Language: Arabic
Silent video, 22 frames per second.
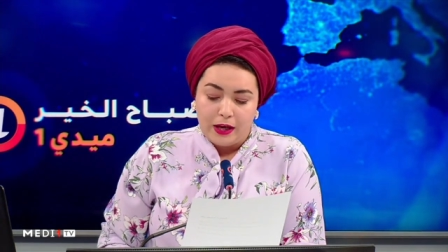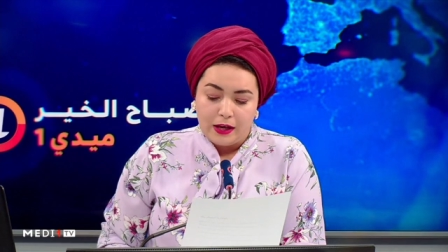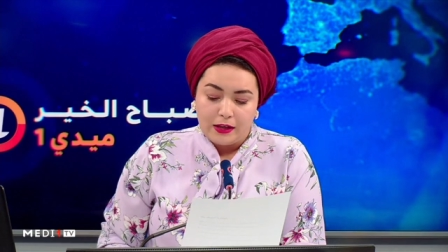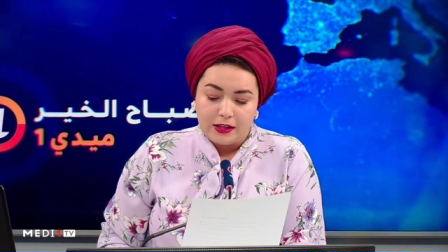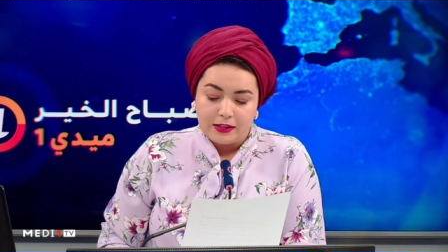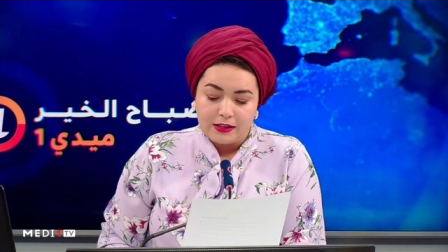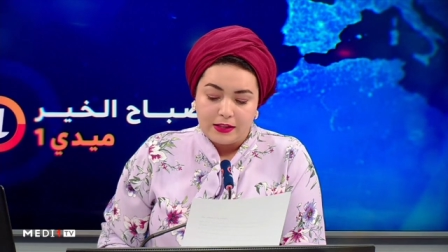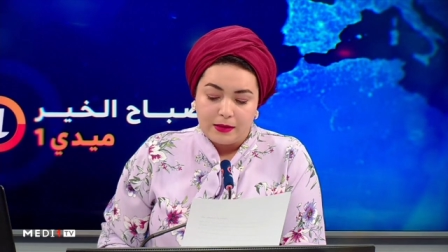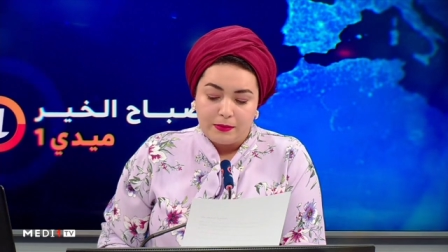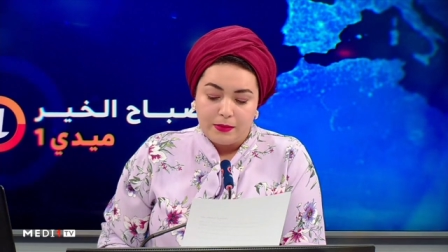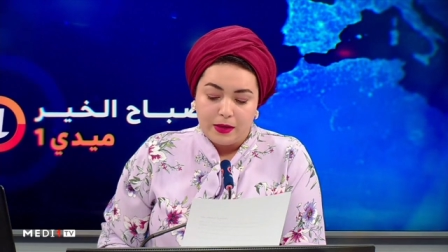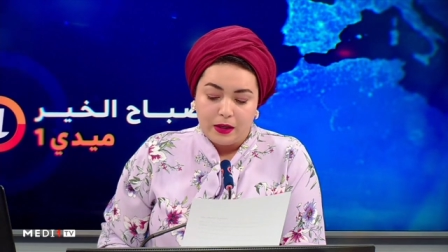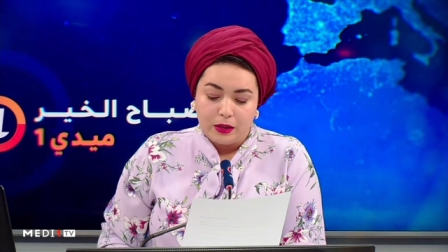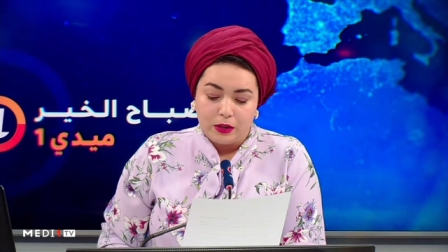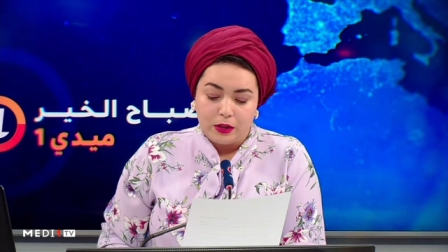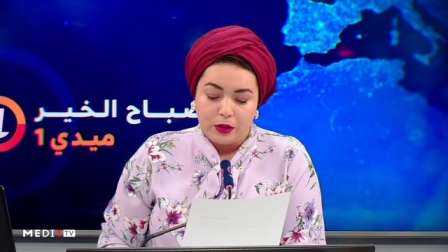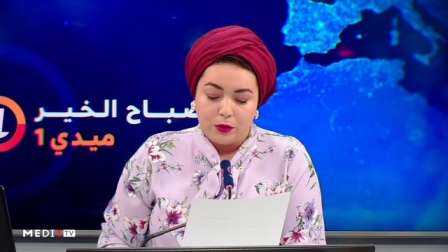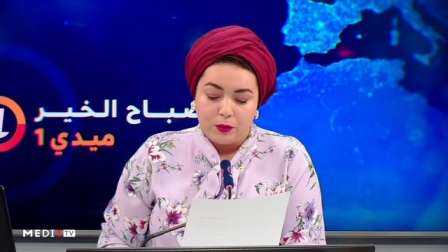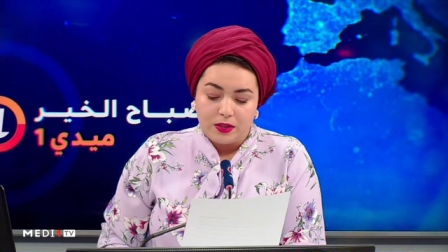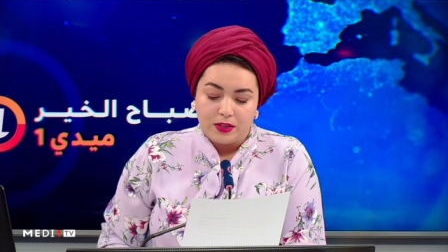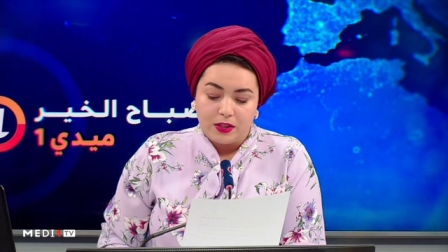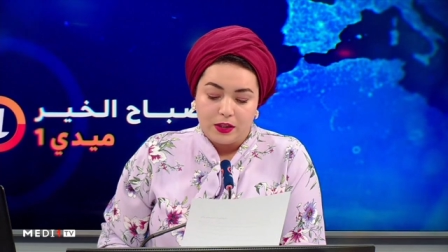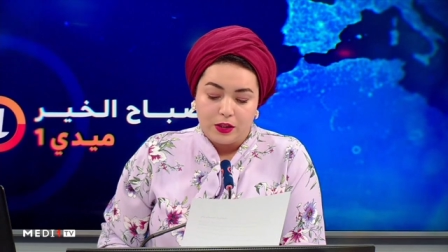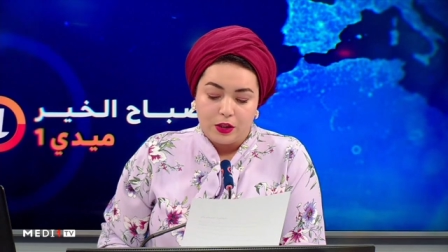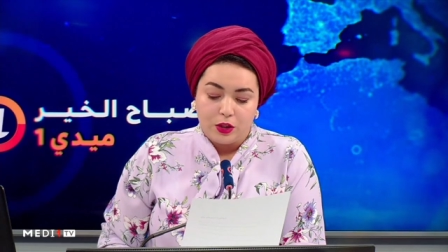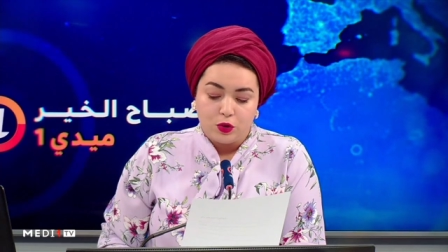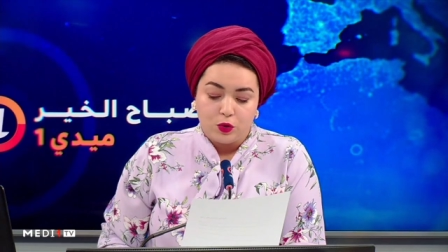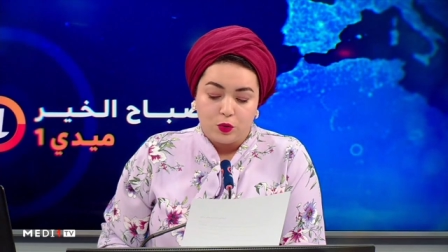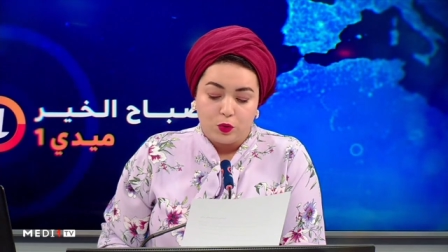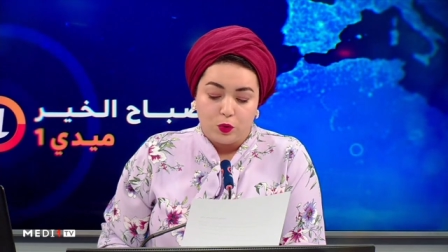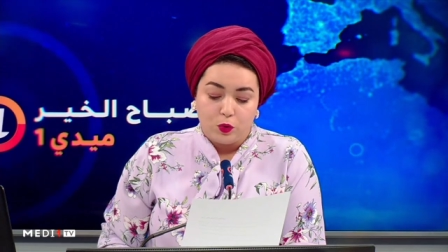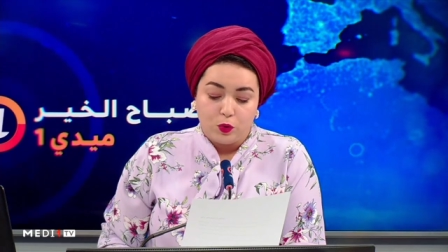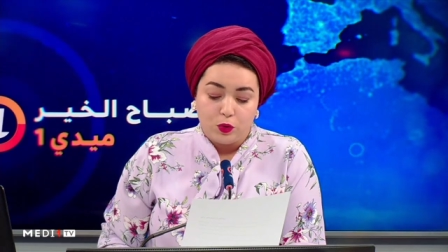نستمع لوزير
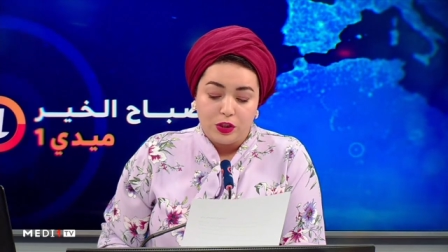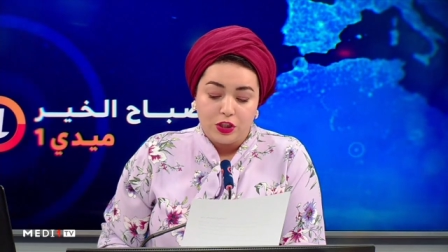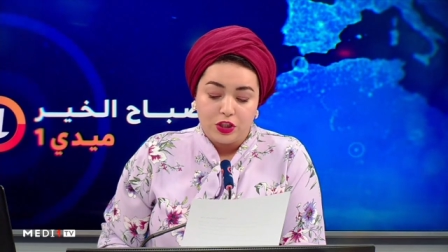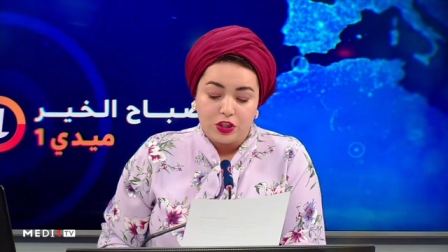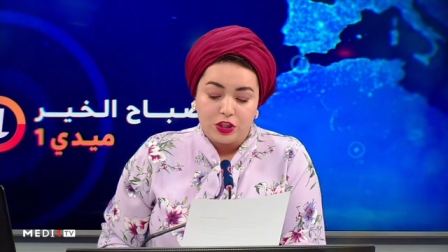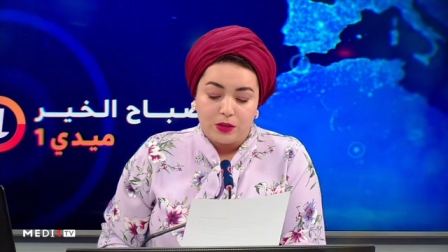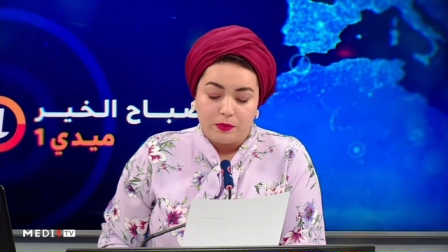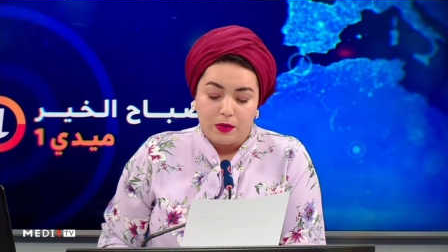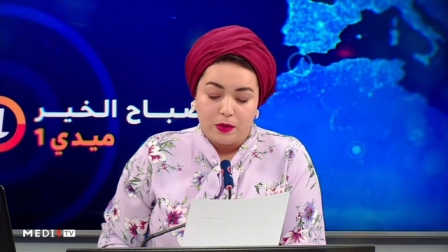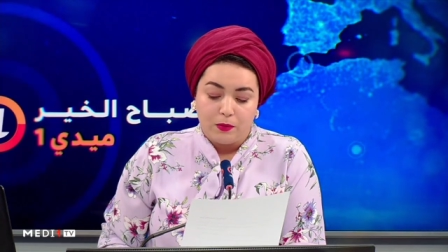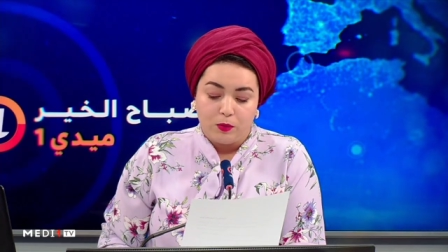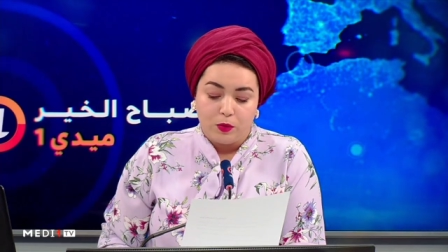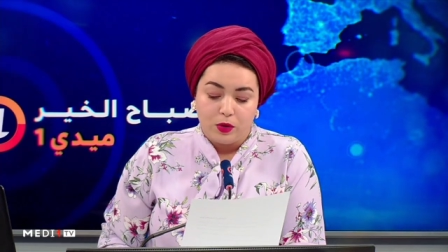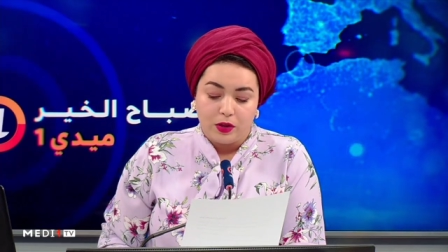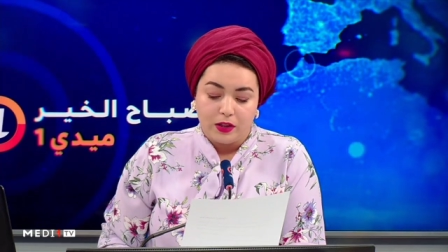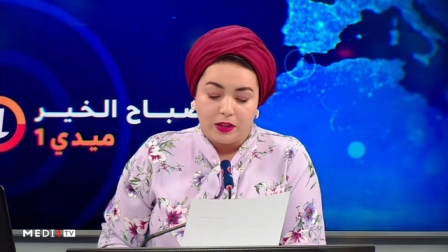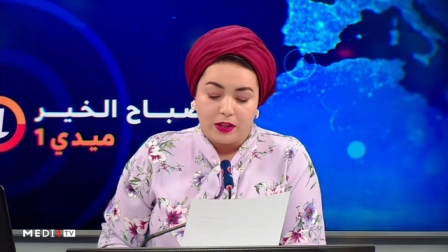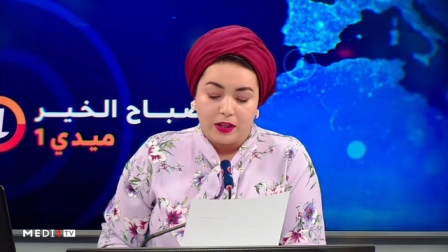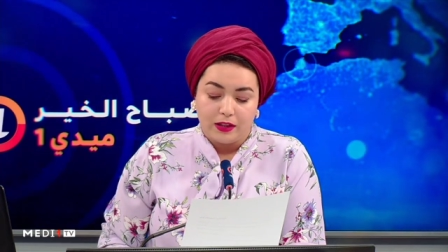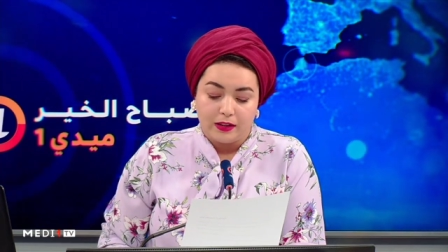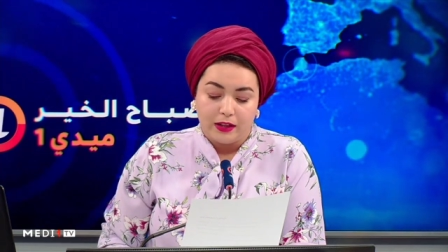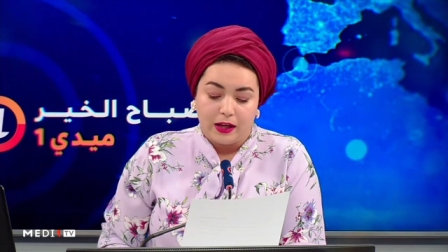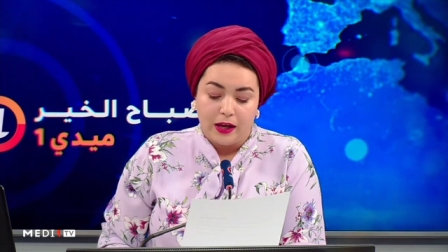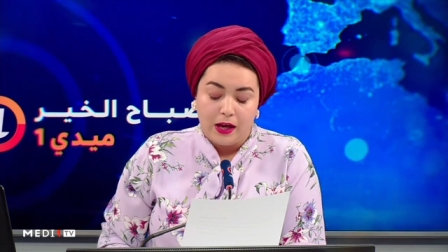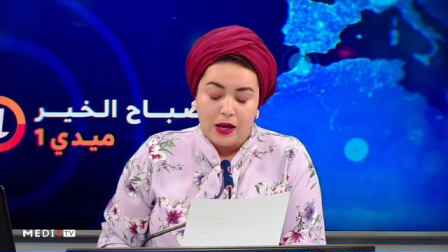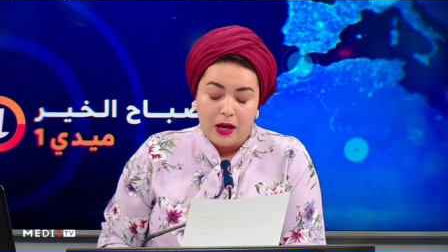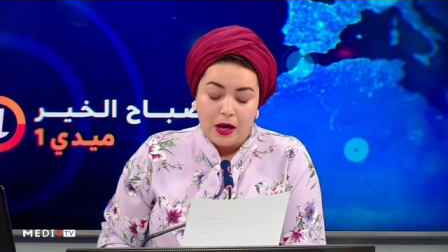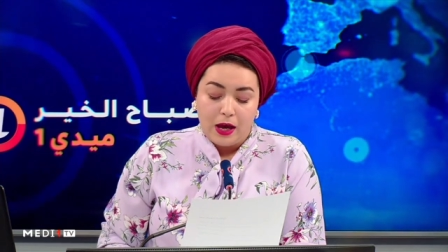شؤون الشباب والرياضة